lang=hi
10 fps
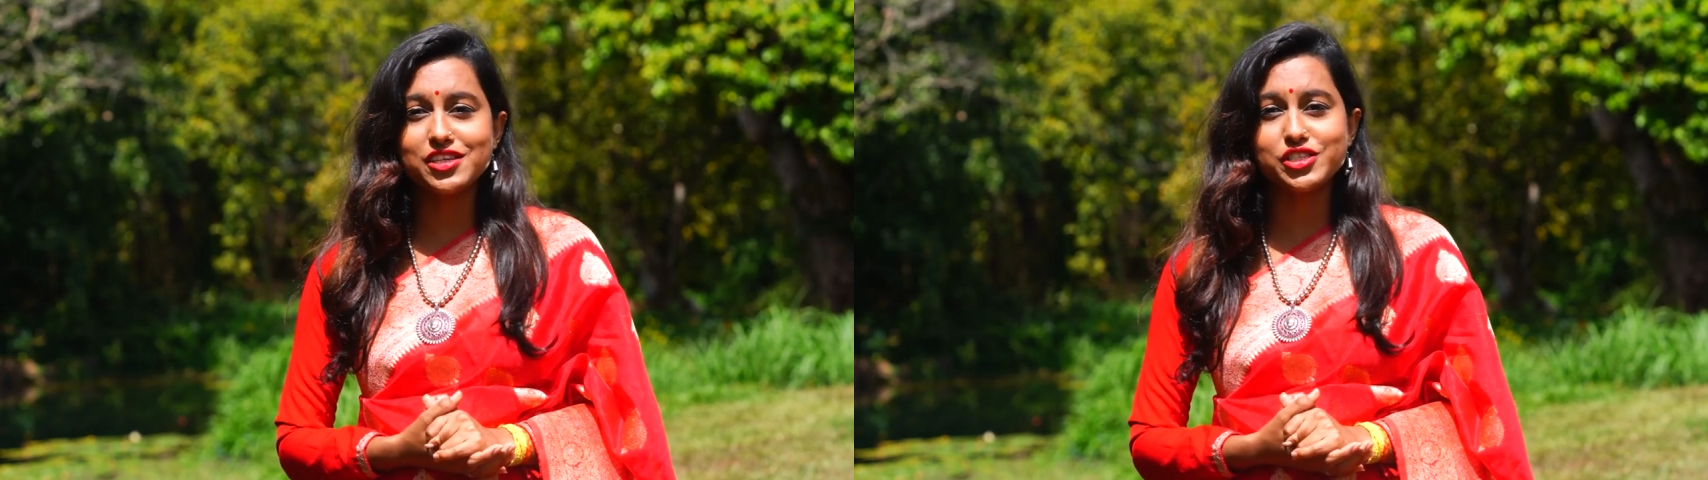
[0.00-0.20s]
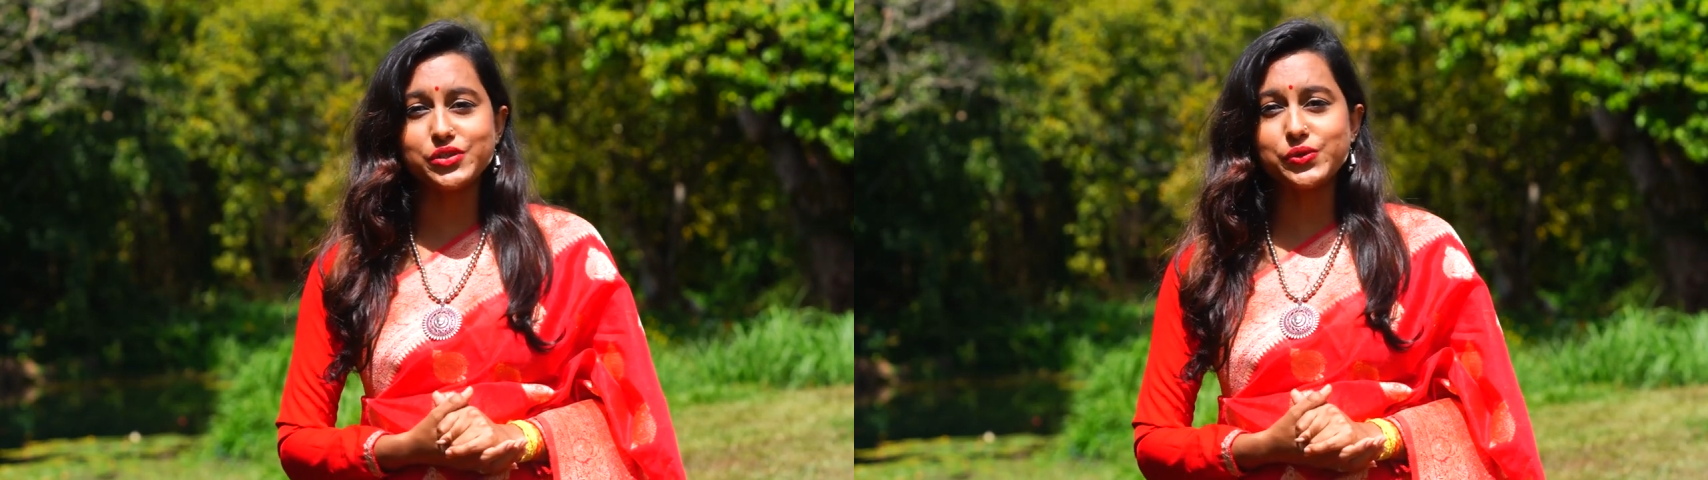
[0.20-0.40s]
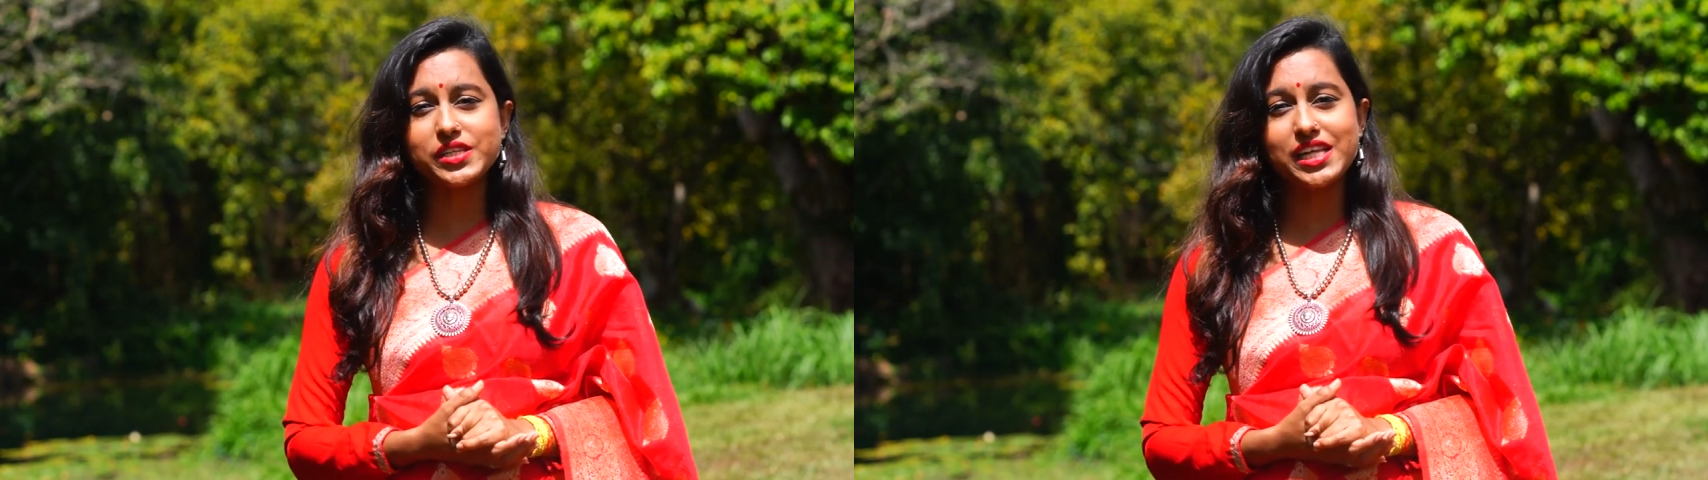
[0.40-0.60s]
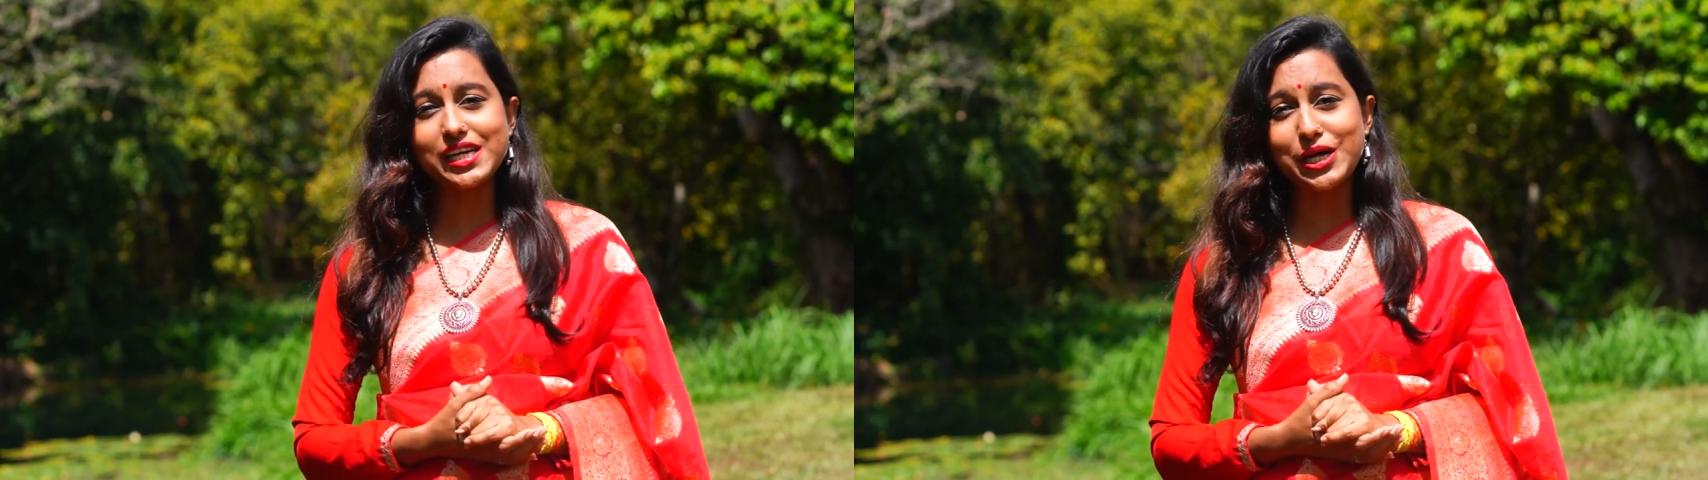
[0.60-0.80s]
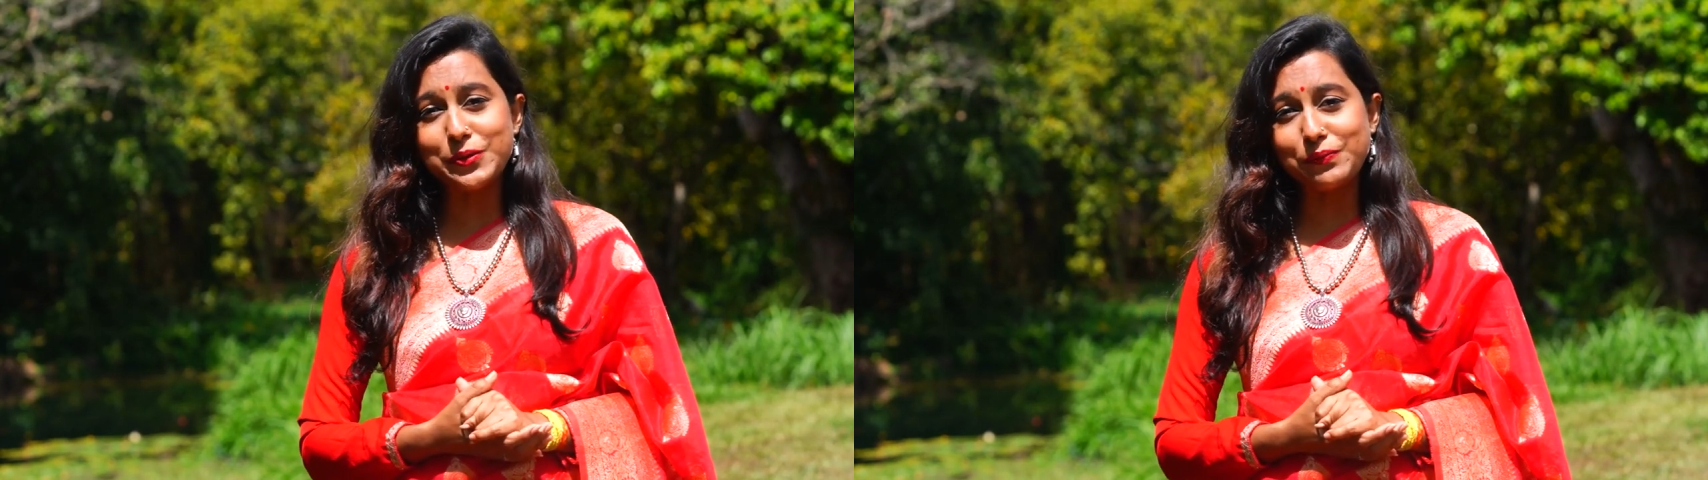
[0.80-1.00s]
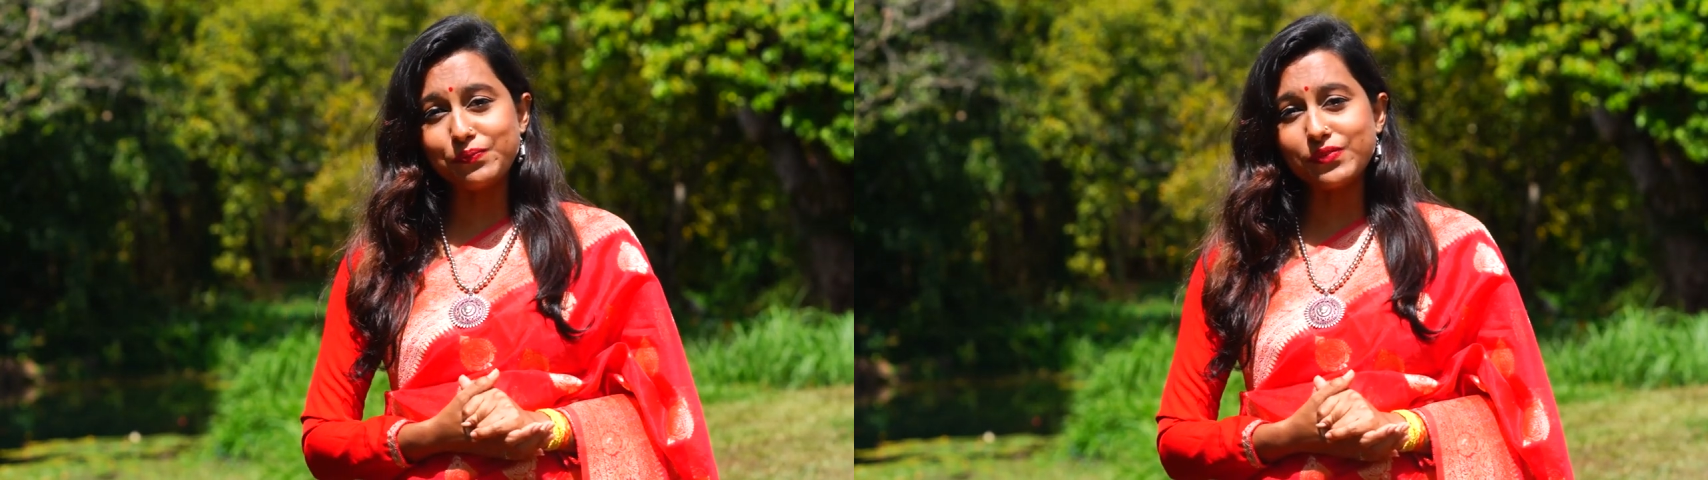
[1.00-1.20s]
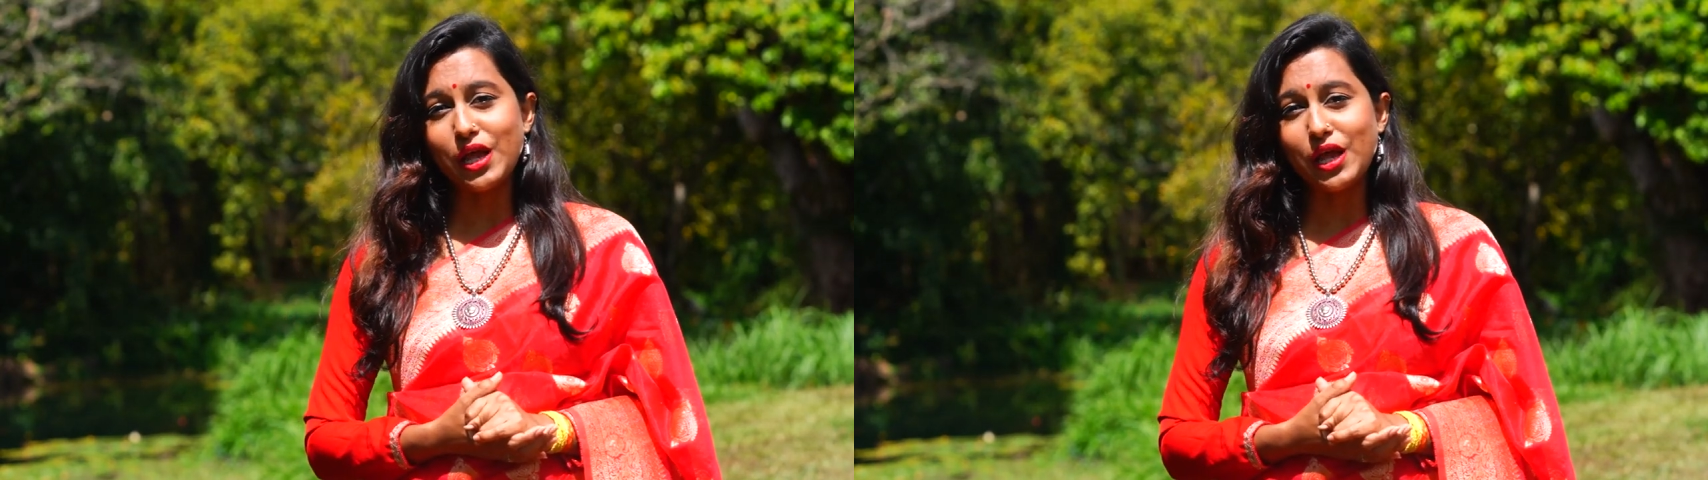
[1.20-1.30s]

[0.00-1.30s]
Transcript: चतुर्थकं